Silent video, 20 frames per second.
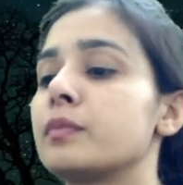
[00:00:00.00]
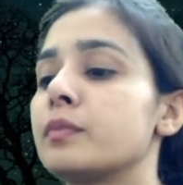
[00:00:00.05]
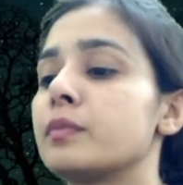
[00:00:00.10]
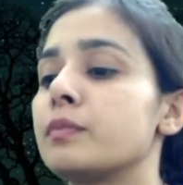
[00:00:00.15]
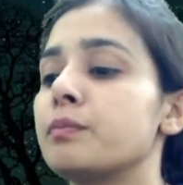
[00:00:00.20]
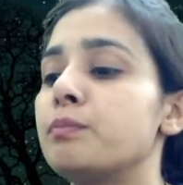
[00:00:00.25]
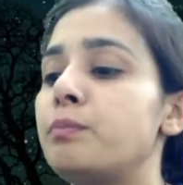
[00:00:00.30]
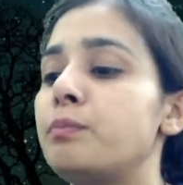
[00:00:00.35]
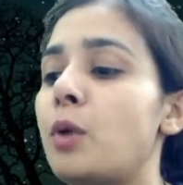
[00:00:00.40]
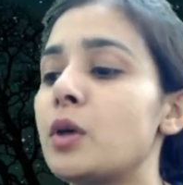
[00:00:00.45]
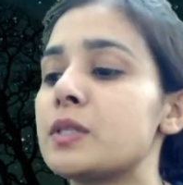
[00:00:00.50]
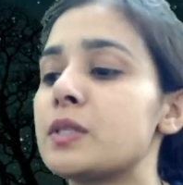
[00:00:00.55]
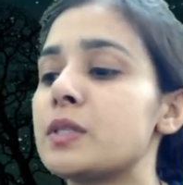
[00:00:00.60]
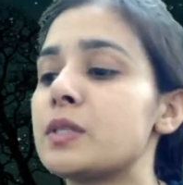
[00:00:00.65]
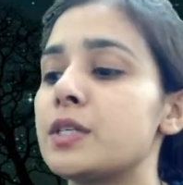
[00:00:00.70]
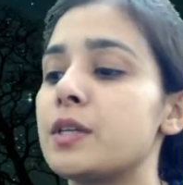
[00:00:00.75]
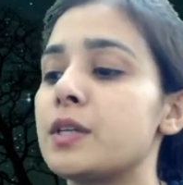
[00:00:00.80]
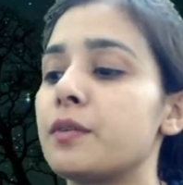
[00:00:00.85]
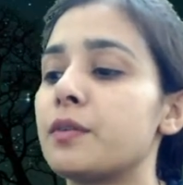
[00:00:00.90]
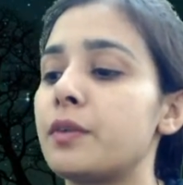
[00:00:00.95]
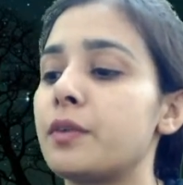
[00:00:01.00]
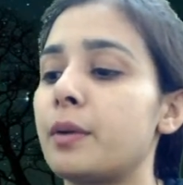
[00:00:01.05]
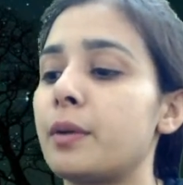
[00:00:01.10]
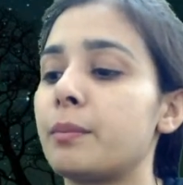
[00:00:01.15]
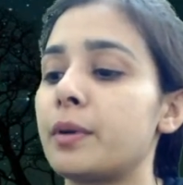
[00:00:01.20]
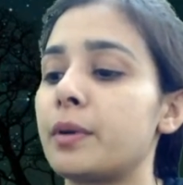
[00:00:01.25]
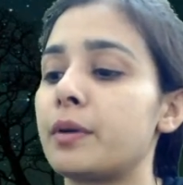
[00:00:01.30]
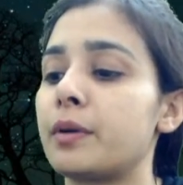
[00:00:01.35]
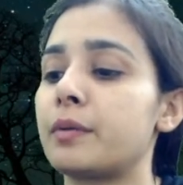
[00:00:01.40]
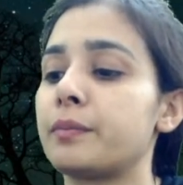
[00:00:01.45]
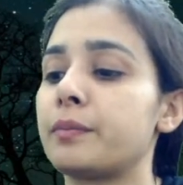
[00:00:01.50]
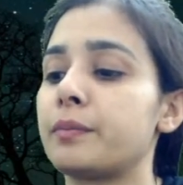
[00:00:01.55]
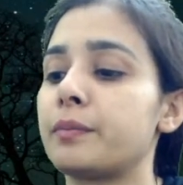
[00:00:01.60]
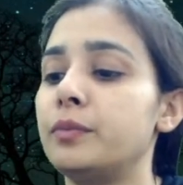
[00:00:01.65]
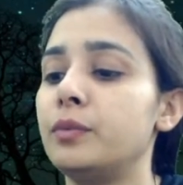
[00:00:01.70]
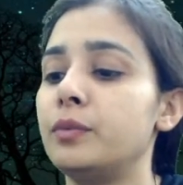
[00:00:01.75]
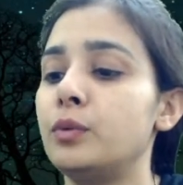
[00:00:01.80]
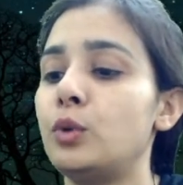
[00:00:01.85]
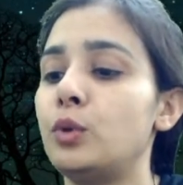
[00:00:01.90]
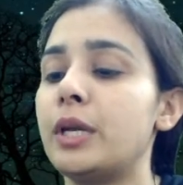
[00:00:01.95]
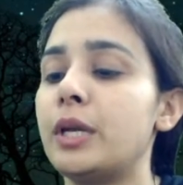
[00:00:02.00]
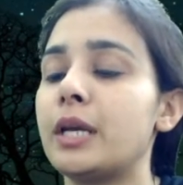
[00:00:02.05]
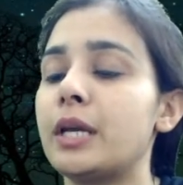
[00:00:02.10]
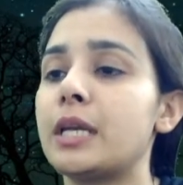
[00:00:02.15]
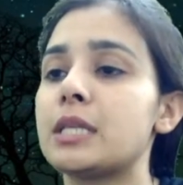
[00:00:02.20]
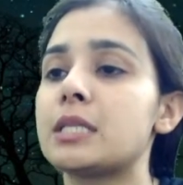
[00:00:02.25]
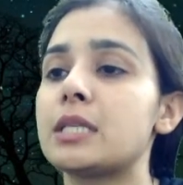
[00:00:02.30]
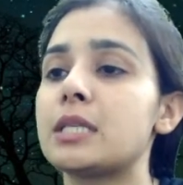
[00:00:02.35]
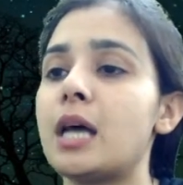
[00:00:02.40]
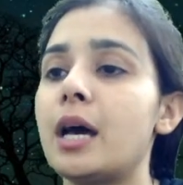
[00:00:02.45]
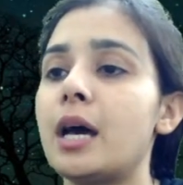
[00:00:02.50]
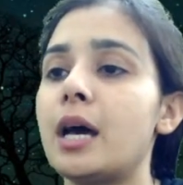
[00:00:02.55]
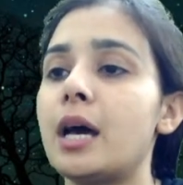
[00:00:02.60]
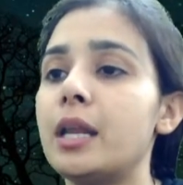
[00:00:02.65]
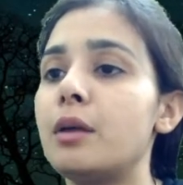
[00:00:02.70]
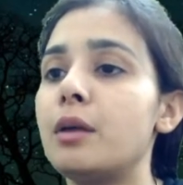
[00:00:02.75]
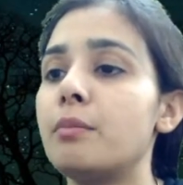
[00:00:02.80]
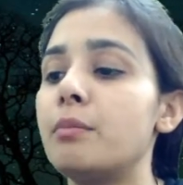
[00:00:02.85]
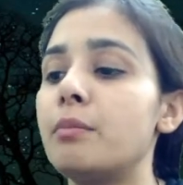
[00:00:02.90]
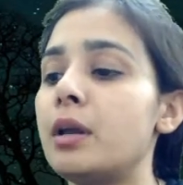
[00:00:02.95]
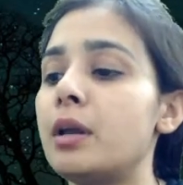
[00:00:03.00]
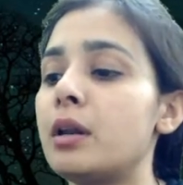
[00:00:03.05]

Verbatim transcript: पॉजिटिव नंबर दुनिया के सारे नंबर